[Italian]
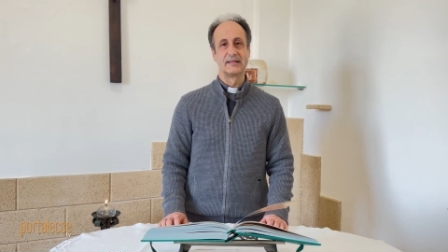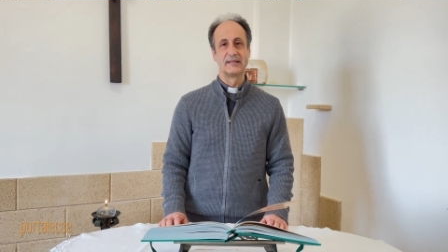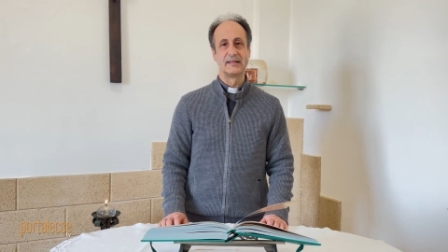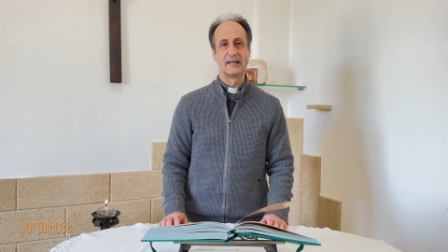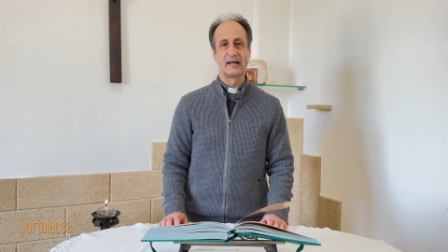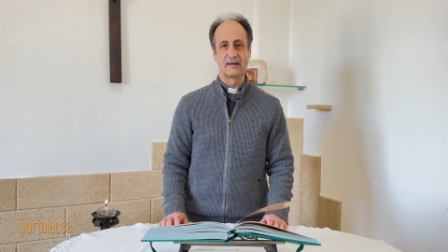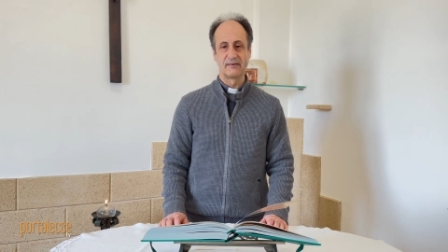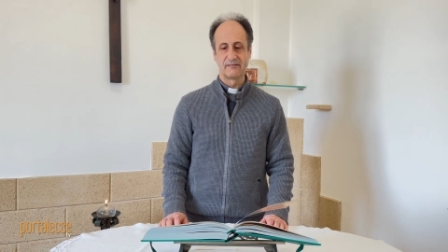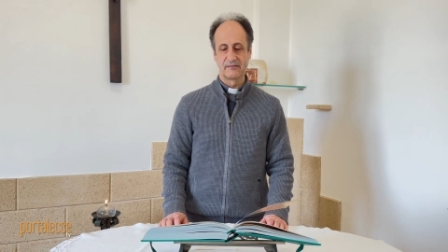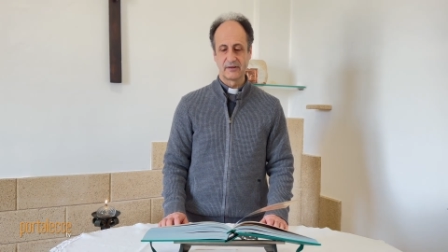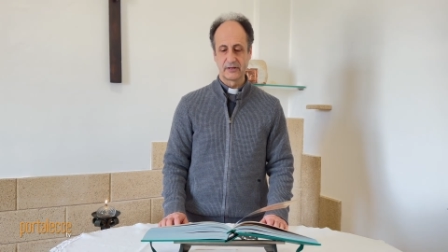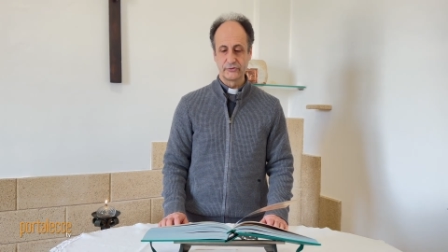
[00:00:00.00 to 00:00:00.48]

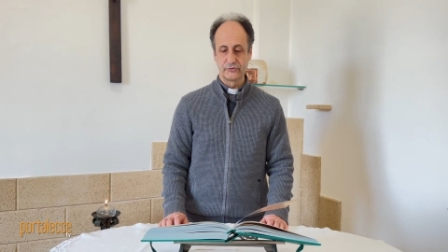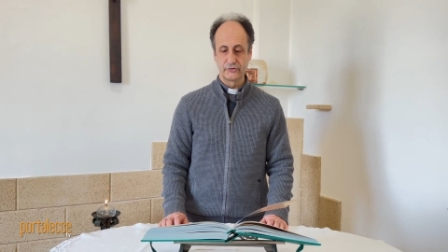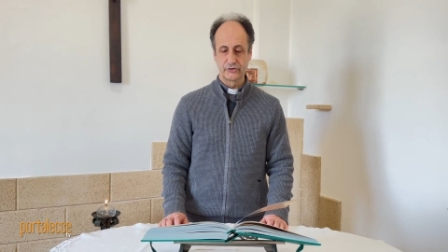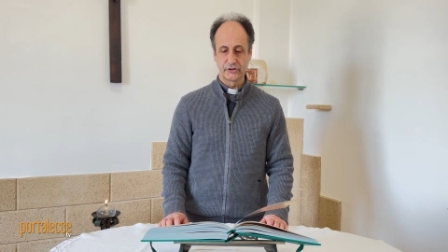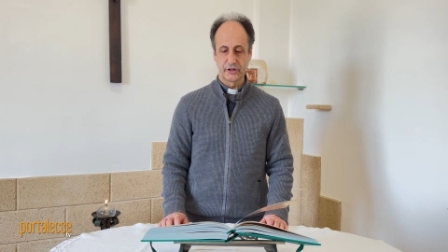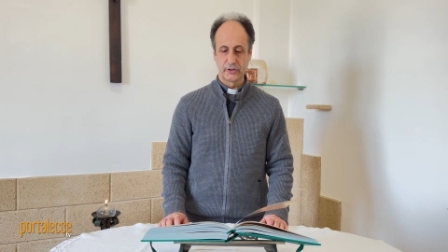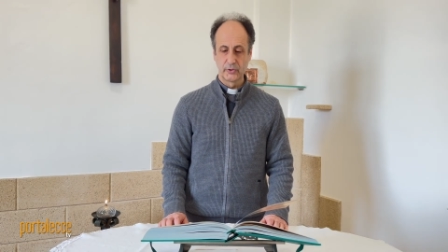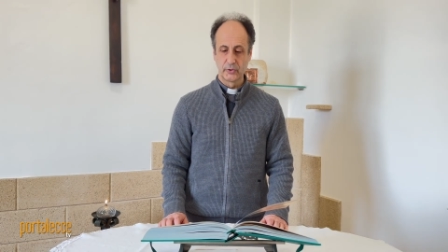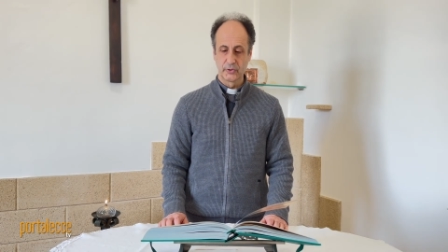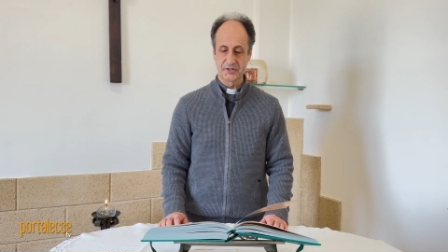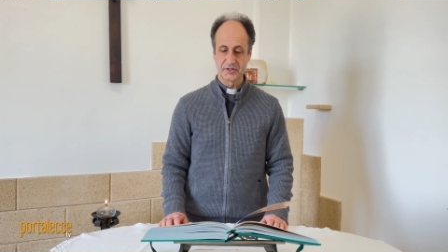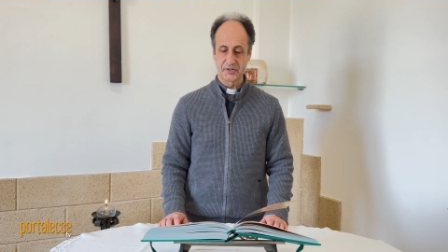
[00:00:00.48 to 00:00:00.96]
Dal
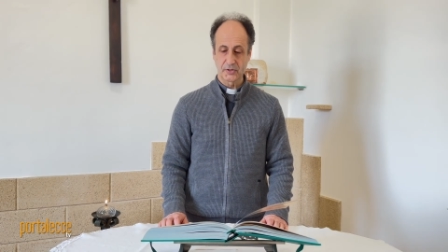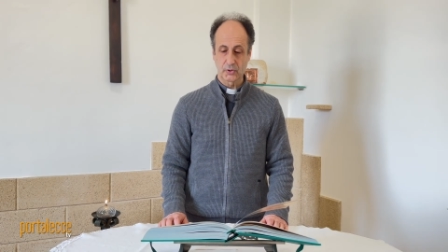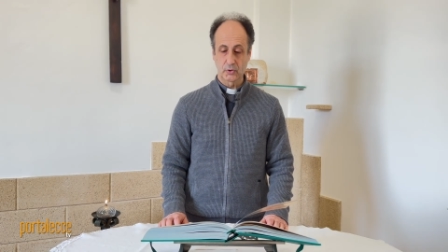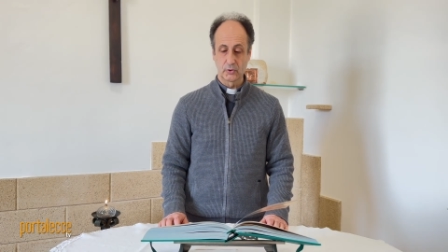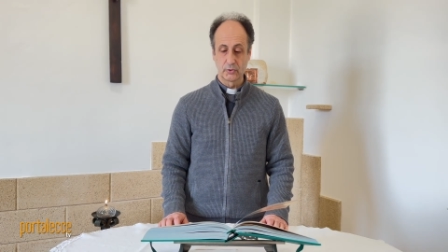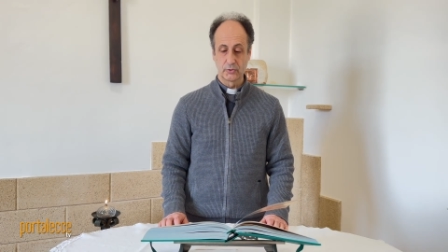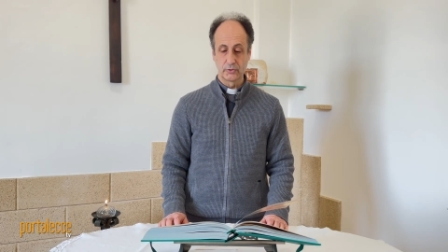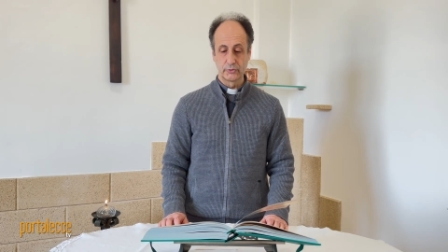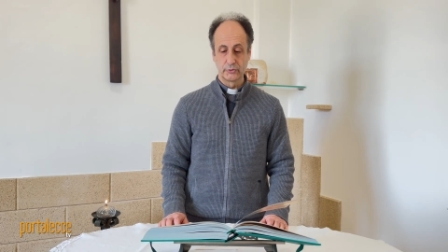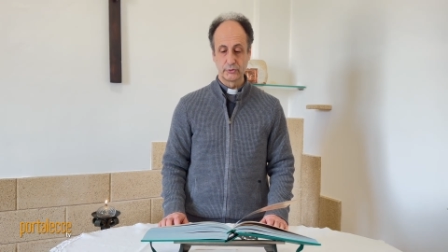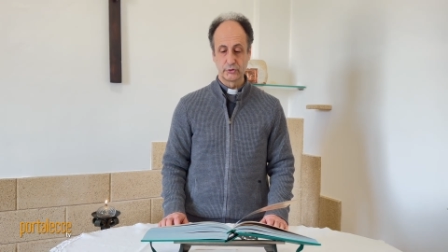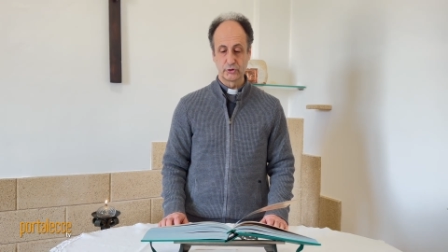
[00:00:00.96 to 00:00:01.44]
Vangelo
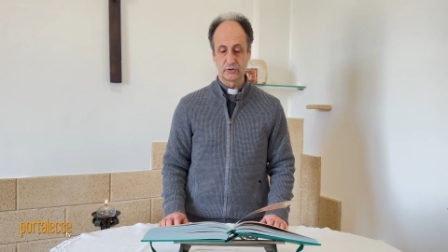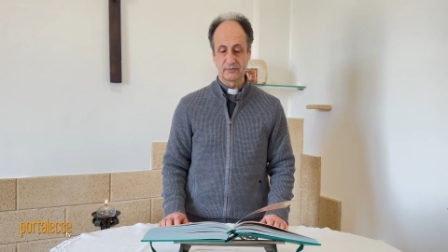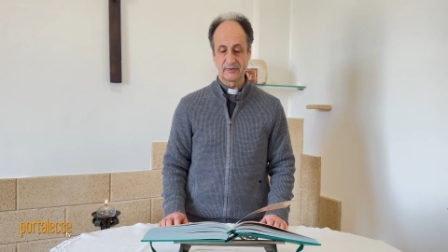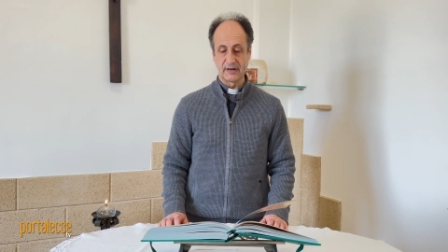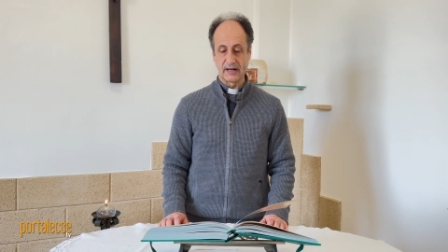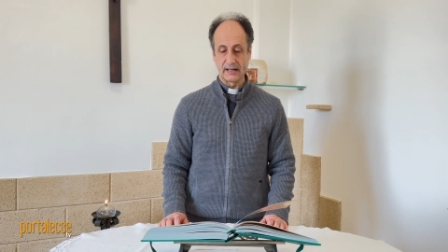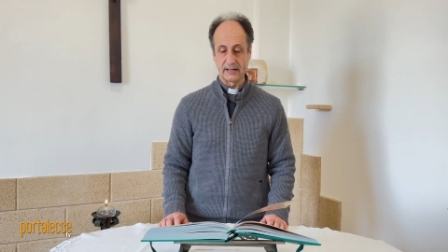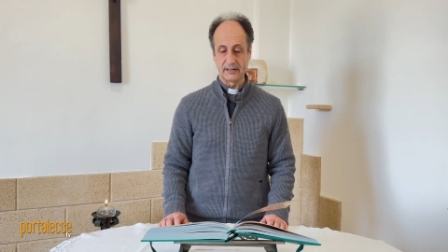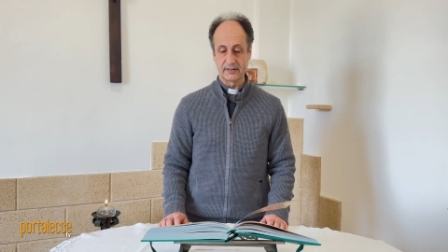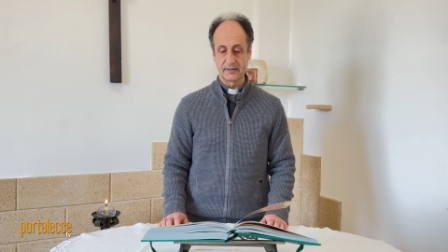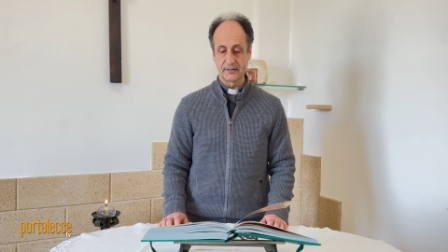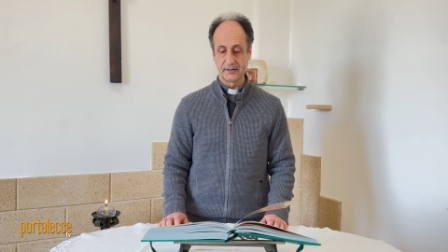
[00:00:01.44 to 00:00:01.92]
secondo
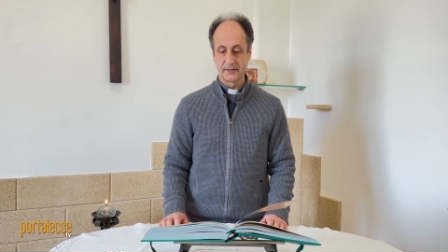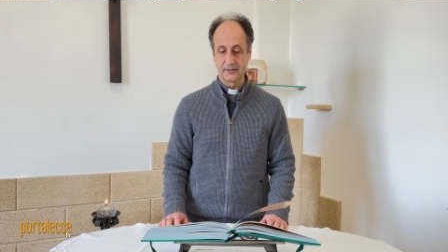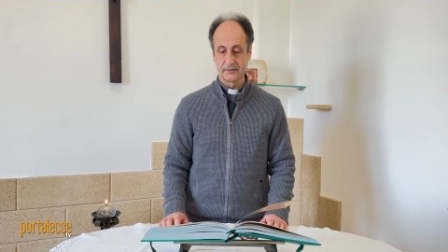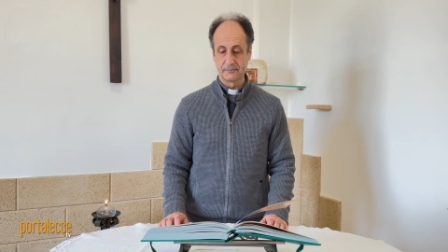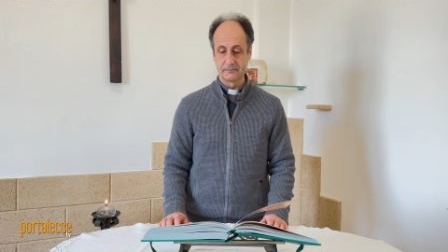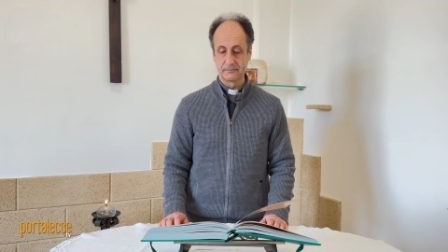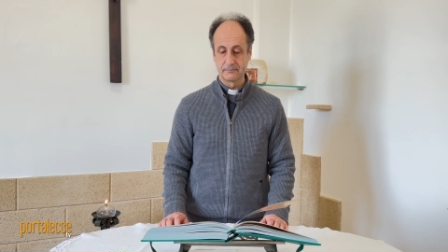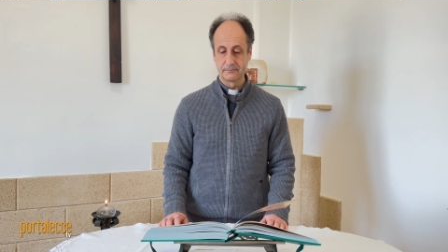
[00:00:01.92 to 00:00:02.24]
Giovanni.